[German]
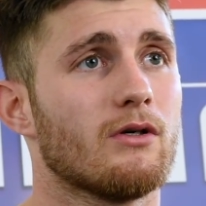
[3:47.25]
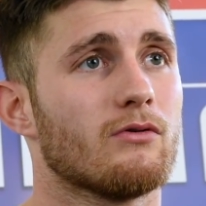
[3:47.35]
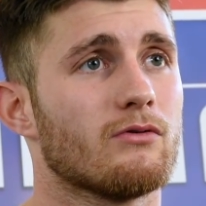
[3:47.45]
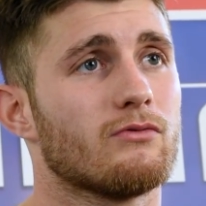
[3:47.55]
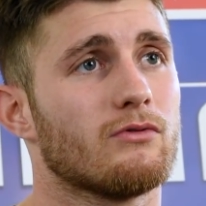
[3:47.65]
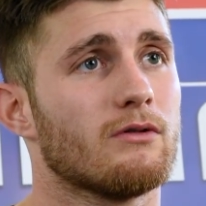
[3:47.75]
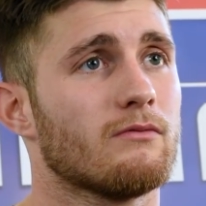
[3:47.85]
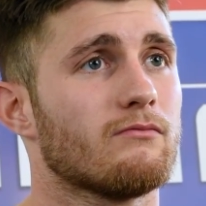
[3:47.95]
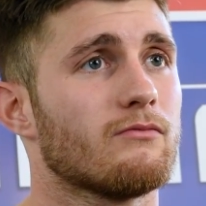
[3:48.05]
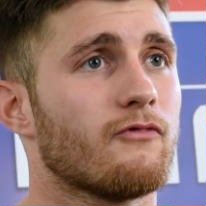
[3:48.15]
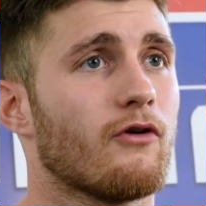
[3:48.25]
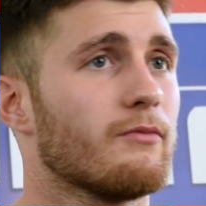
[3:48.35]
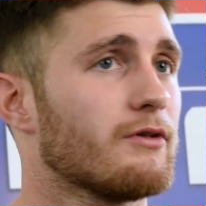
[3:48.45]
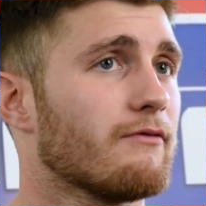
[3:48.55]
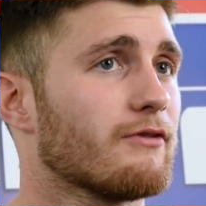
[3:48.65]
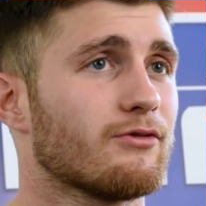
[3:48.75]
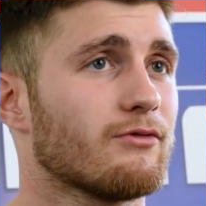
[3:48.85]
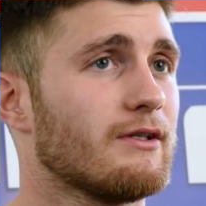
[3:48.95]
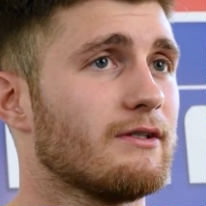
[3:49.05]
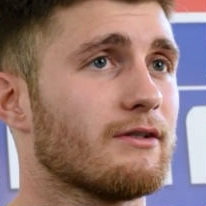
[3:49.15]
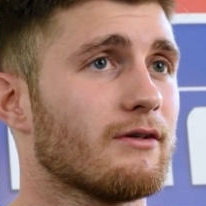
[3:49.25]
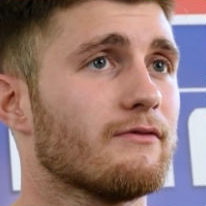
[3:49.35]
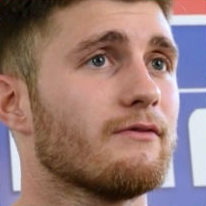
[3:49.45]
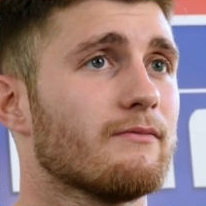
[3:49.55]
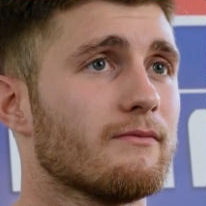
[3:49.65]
und äh, freue mich einfach schon riesig drauf.